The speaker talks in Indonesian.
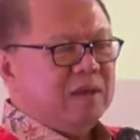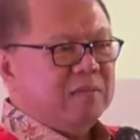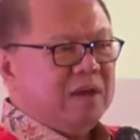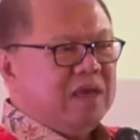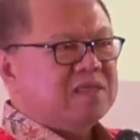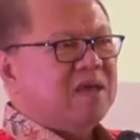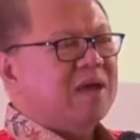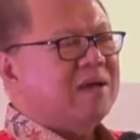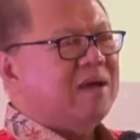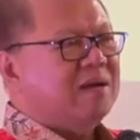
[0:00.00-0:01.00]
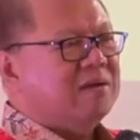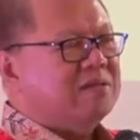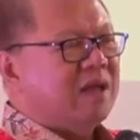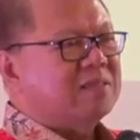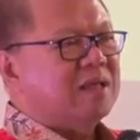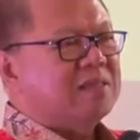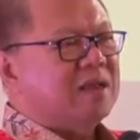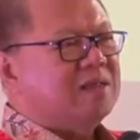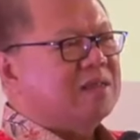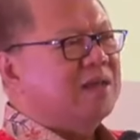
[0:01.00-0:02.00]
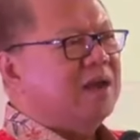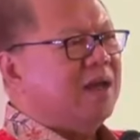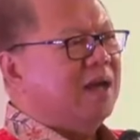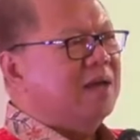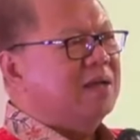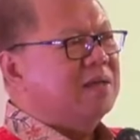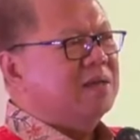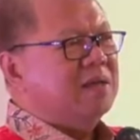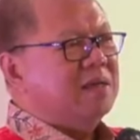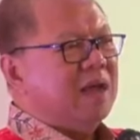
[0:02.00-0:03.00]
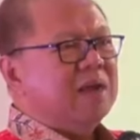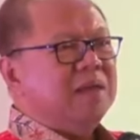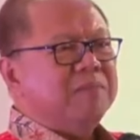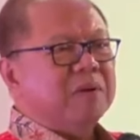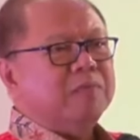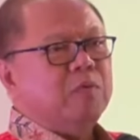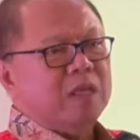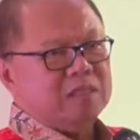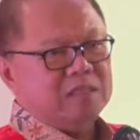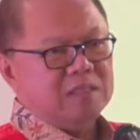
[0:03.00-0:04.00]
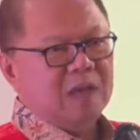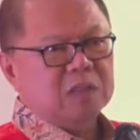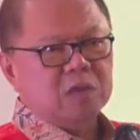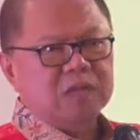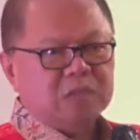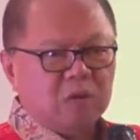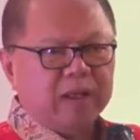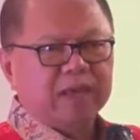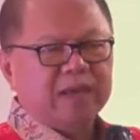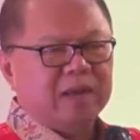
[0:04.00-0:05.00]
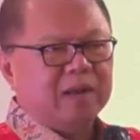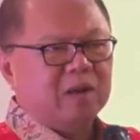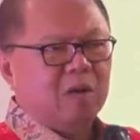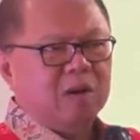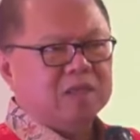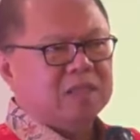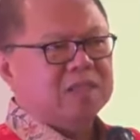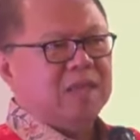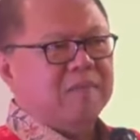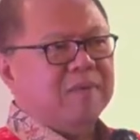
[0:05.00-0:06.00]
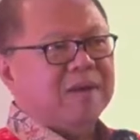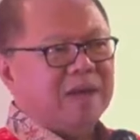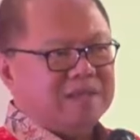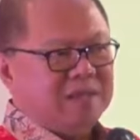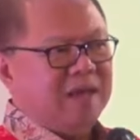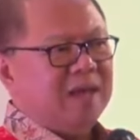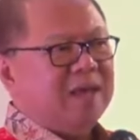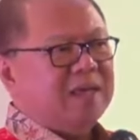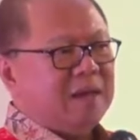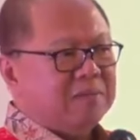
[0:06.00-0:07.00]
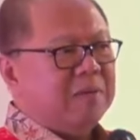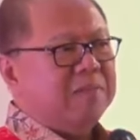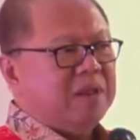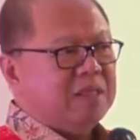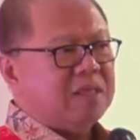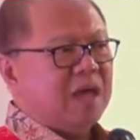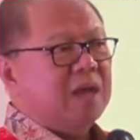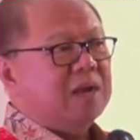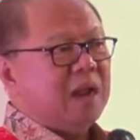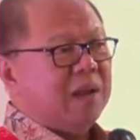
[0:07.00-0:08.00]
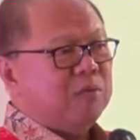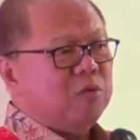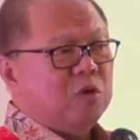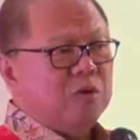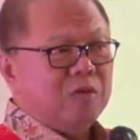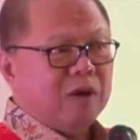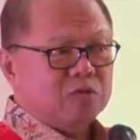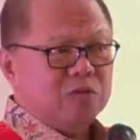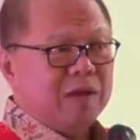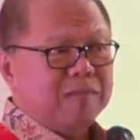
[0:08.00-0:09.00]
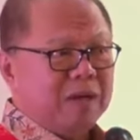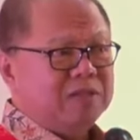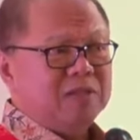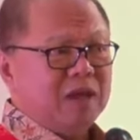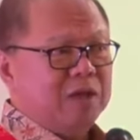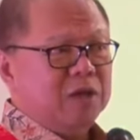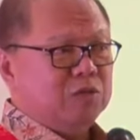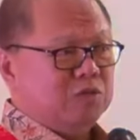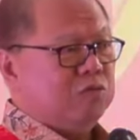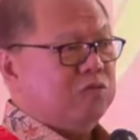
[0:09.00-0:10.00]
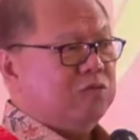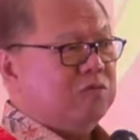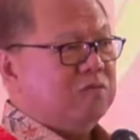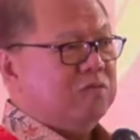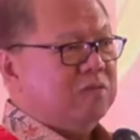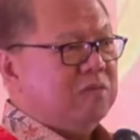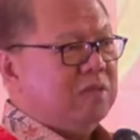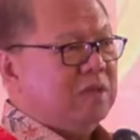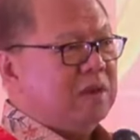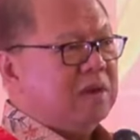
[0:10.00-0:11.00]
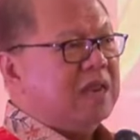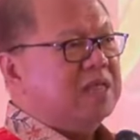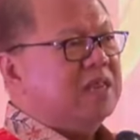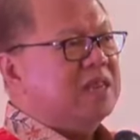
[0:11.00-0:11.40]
mengisahkan catatan sejarah yang diperbuat atau ditorehkan oleh setiap raja yang memerintah dalam kurun waktu yang panjang itu. Dari sini